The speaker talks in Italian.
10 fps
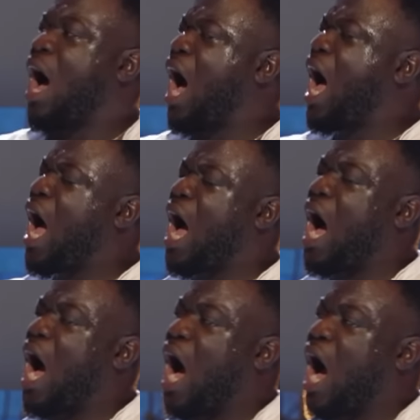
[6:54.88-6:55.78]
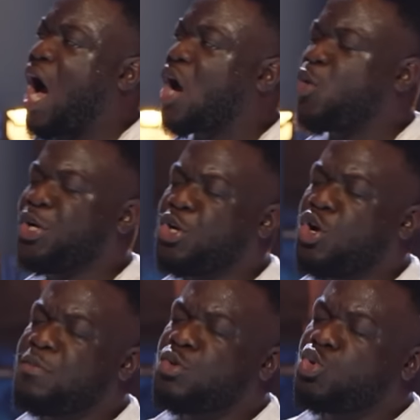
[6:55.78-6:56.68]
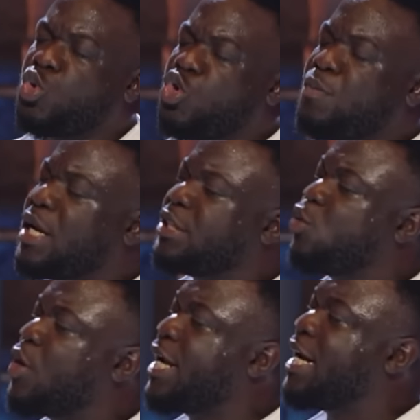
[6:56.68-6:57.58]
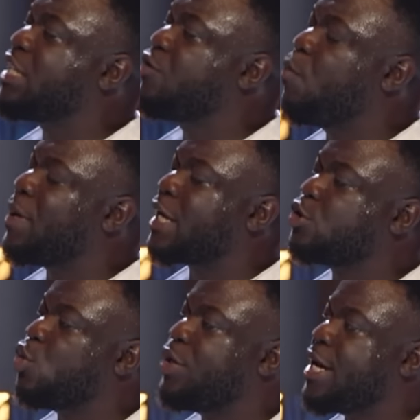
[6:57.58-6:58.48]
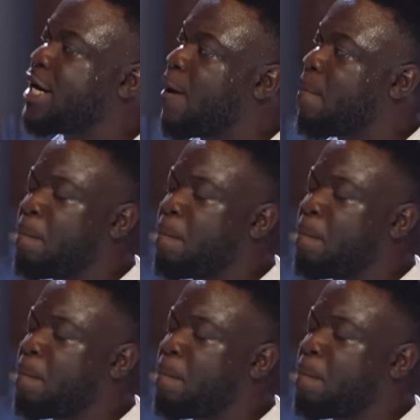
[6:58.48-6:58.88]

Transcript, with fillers: ah, quindi non, tu non mi lasci guardare la TV perché sono nera.